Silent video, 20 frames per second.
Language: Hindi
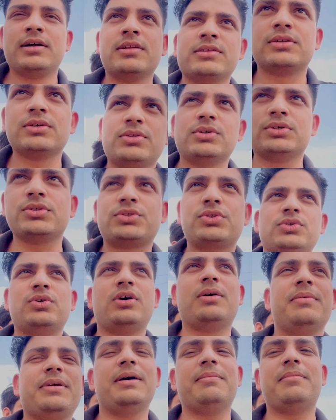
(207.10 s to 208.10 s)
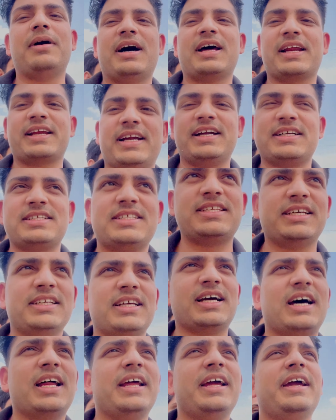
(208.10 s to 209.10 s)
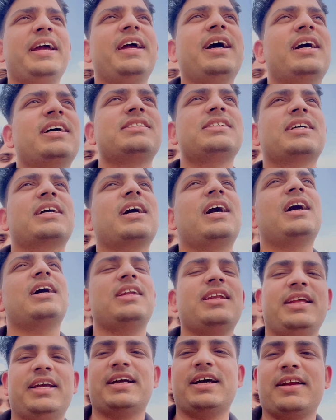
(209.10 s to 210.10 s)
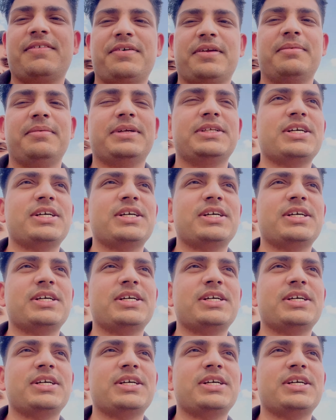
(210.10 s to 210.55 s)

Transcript: तो दोस्तों अभी हम मार्केट से जा रहे हैं यहाँ से कार लेकर फिर मैं